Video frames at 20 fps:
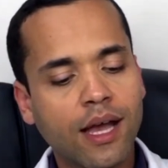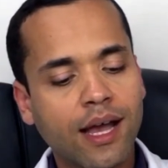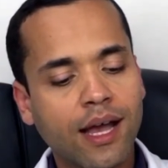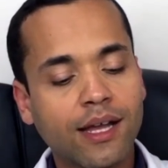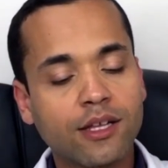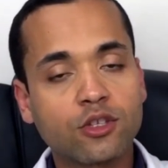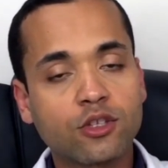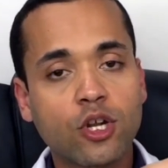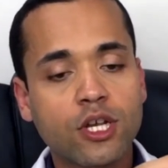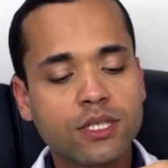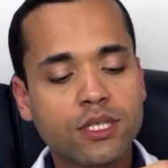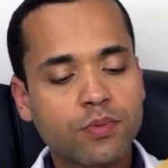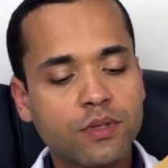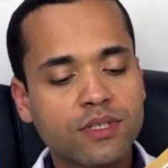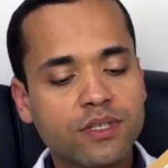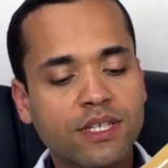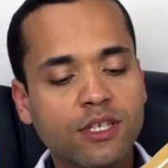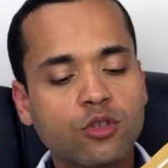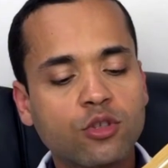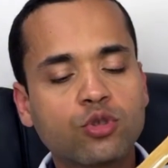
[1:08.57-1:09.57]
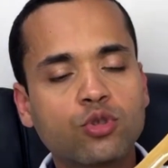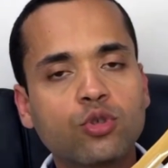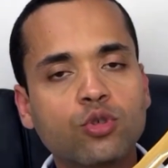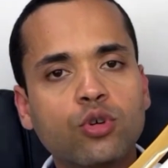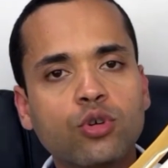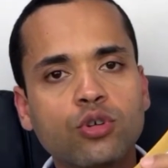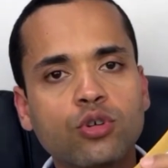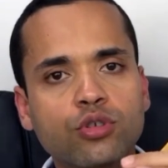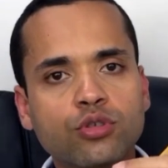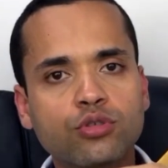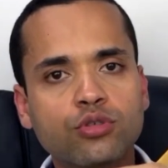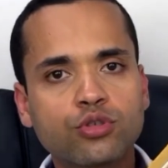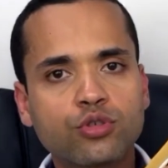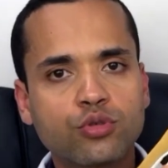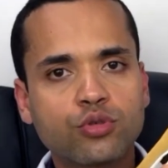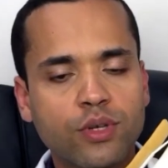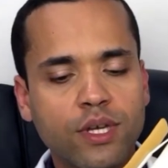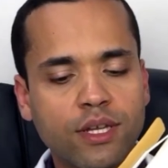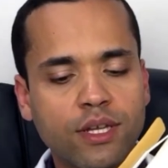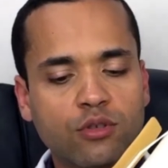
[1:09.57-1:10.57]
A artrose pode ser em todo o
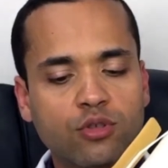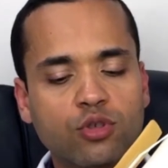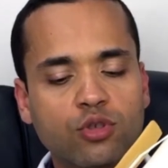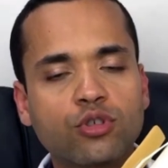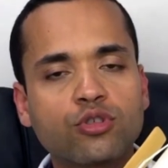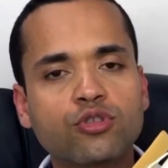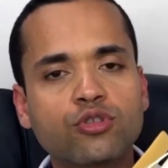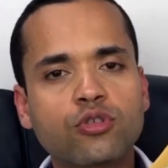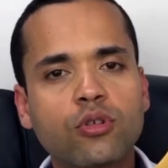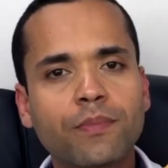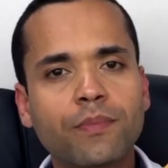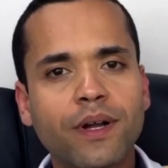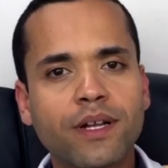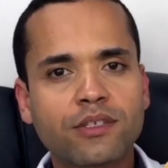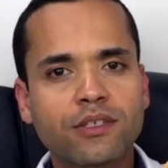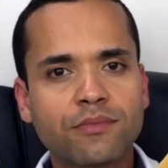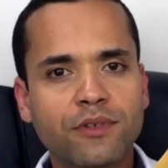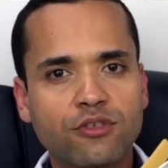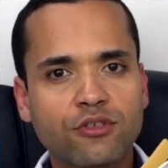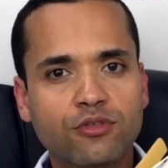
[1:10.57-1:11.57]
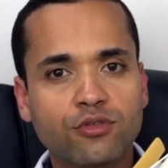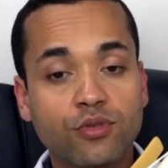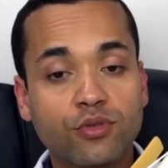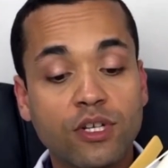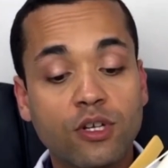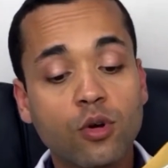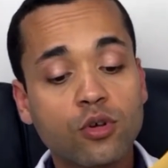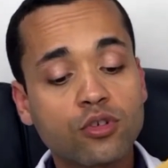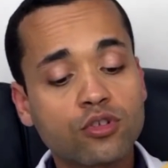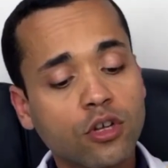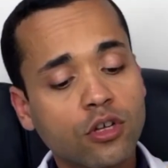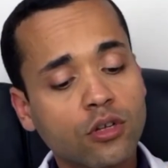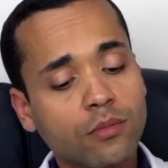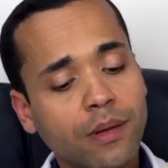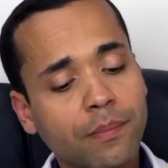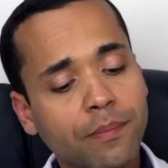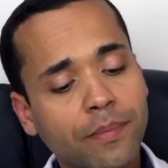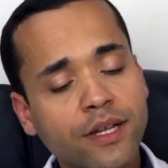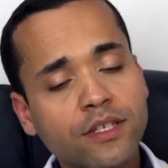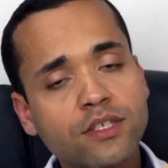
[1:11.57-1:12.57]
joelho, em todos os compartimentos do joelho, ou só
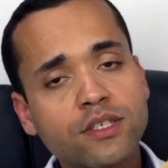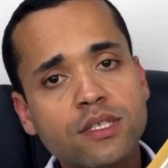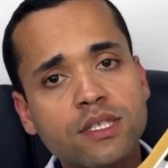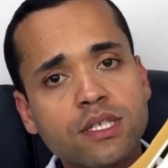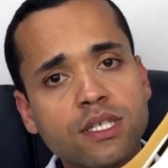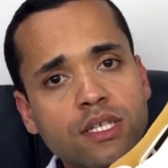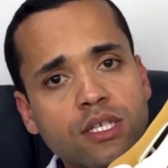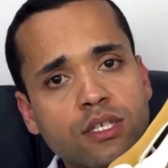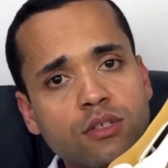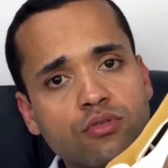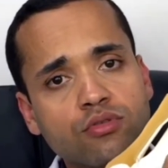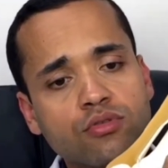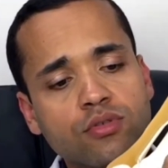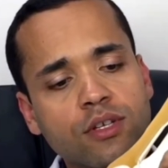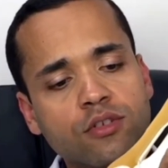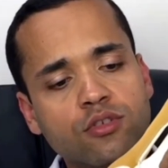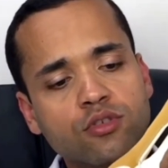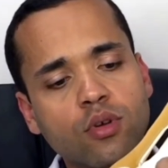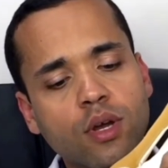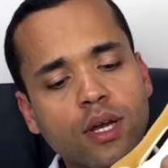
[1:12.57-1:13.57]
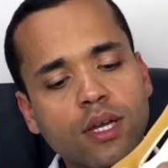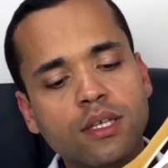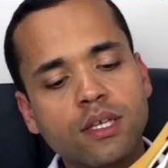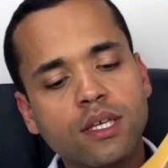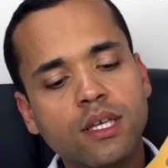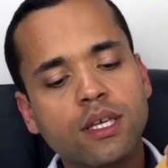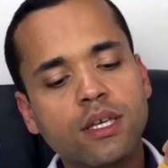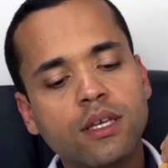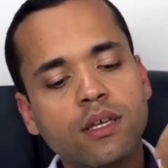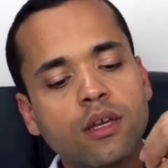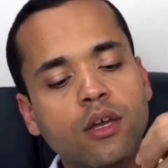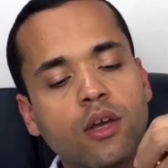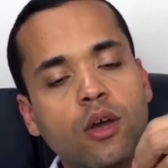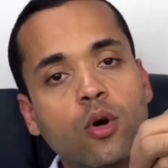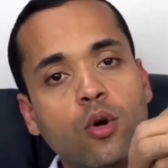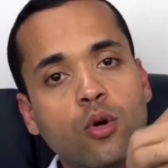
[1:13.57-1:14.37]
numa partezinha aqui do joelho, só aqui,